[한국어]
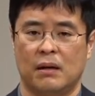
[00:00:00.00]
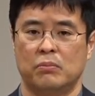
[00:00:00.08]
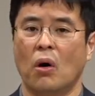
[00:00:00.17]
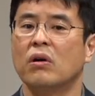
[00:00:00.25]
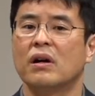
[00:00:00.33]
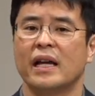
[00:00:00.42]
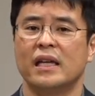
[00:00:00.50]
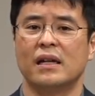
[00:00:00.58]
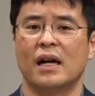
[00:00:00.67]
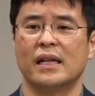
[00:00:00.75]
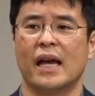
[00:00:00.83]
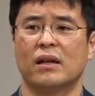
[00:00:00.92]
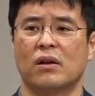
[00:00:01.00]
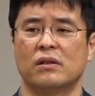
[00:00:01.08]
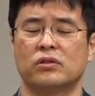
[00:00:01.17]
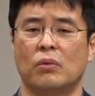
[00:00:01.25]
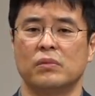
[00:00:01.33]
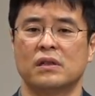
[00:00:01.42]
뭔가 인간이 해결할
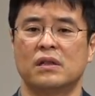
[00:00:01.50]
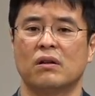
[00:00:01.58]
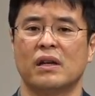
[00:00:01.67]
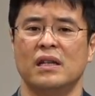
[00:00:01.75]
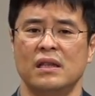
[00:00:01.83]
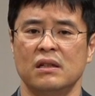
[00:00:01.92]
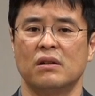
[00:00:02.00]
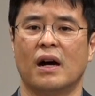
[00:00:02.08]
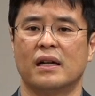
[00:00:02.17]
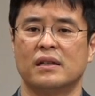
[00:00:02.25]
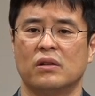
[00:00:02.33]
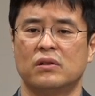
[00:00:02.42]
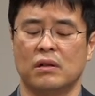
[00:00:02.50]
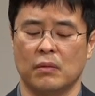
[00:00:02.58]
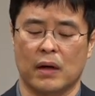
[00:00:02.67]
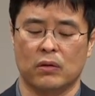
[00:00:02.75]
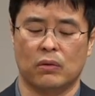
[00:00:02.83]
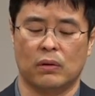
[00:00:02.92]
수 없는 그런 게 있는 거 아니에요? 그게
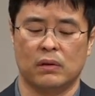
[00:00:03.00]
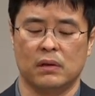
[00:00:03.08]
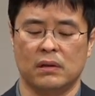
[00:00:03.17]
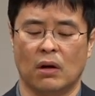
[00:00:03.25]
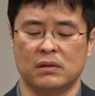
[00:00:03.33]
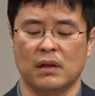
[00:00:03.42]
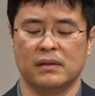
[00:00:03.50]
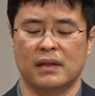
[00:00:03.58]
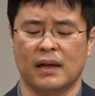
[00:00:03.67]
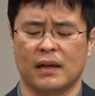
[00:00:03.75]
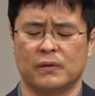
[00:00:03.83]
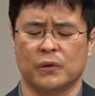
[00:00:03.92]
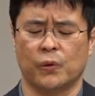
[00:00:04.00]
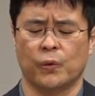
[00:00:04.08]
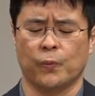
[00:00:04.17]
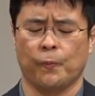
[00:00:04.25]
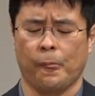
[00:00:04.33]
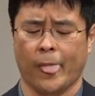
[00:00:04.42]
바로 영적인 세계죠.